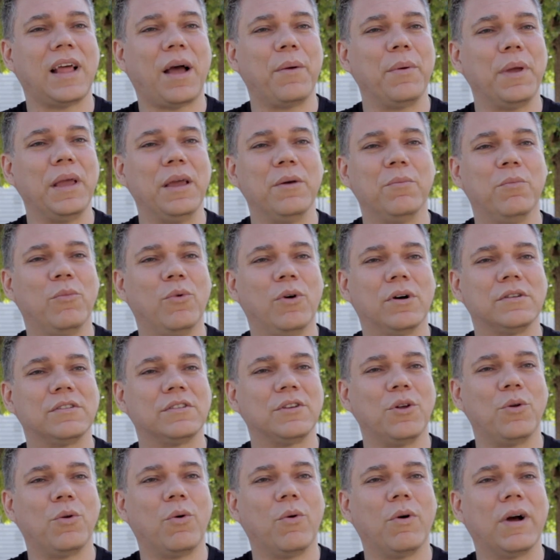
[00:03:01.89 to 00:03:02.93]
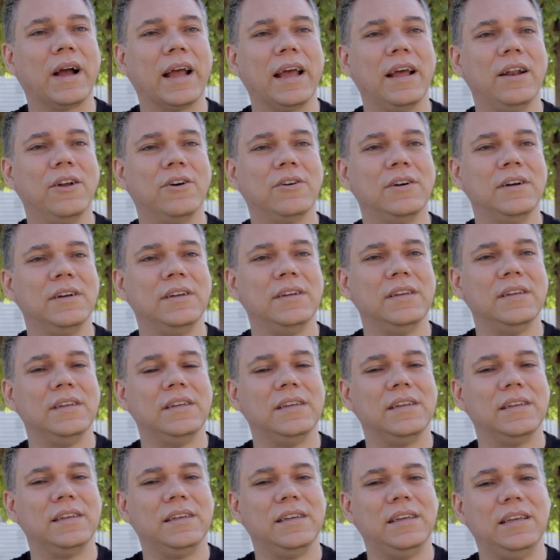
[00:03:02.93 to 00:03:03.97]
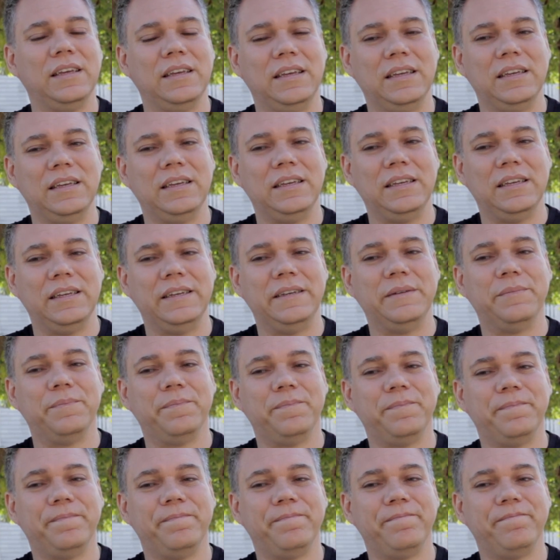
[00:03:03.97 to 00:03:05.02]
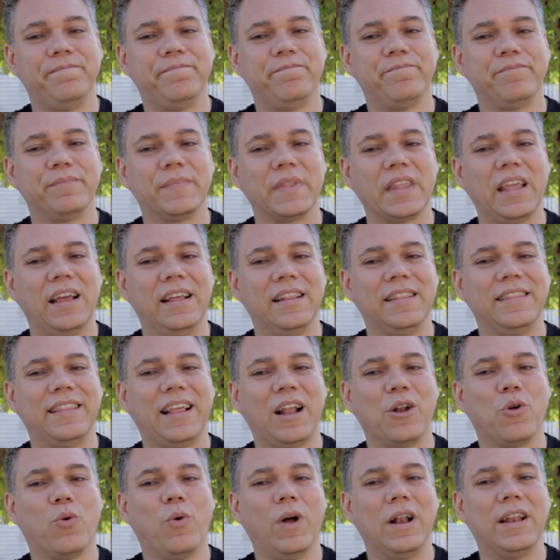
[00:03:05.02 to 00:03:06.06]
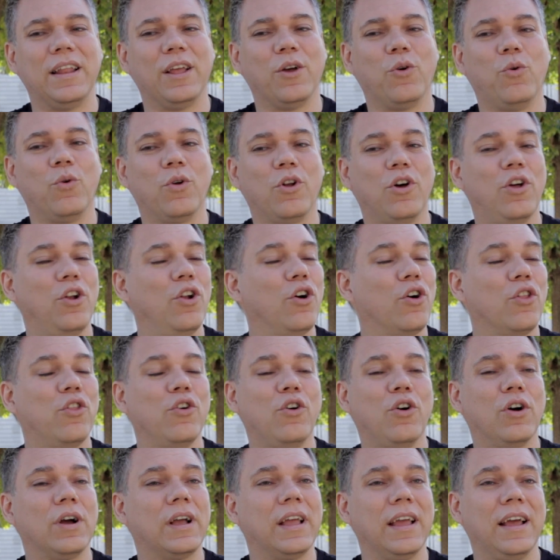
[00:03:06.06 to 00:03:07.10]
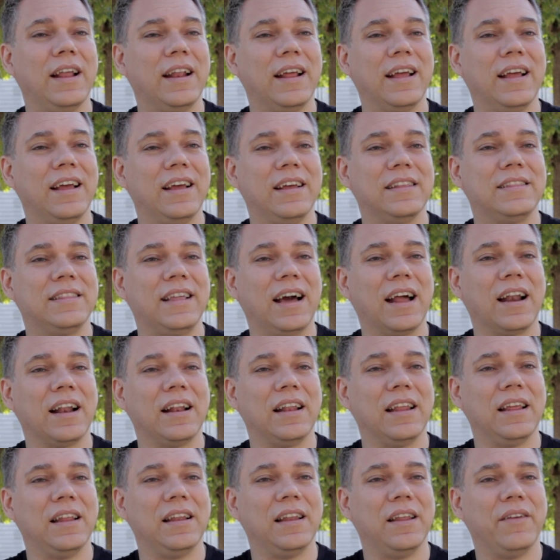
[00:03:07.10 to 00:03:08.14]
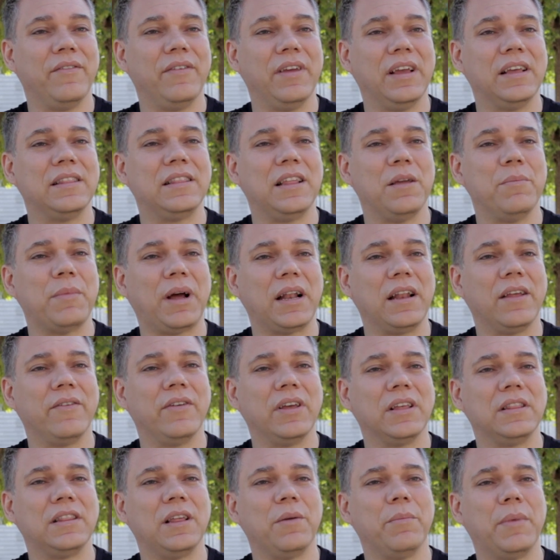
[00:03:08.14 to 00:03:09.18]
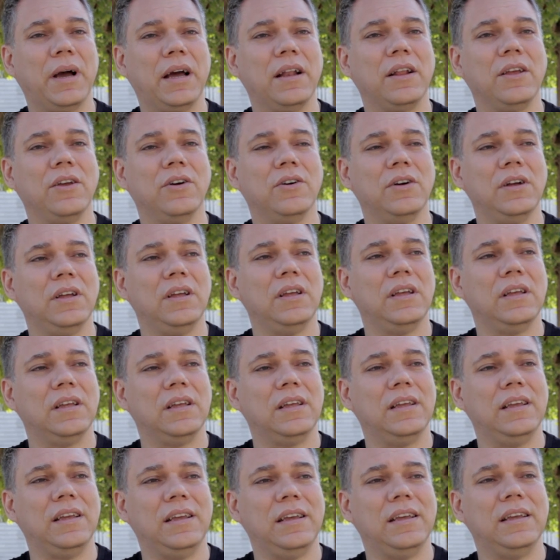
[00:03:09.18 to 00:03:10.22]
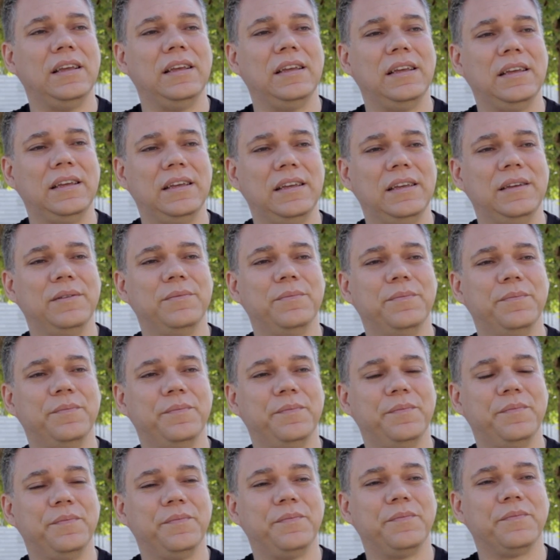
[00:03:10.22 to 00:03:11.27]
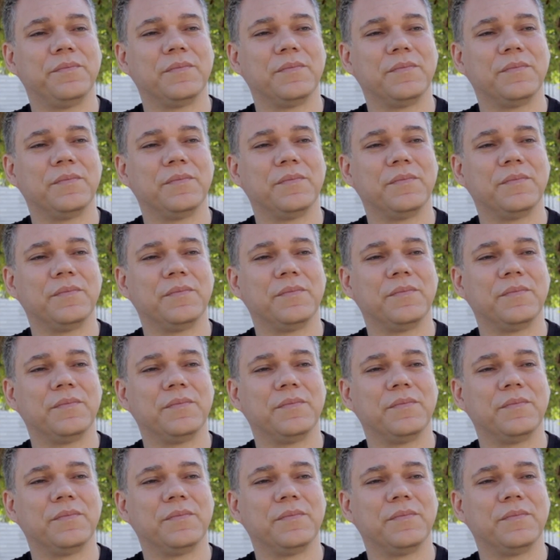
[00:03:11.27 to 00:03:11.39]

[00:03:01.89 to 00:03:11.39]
abismo hacia un agujero y mm, del cual ninguno de los dos quiere estar, ni, ni víctima ni victimario. Y, mm,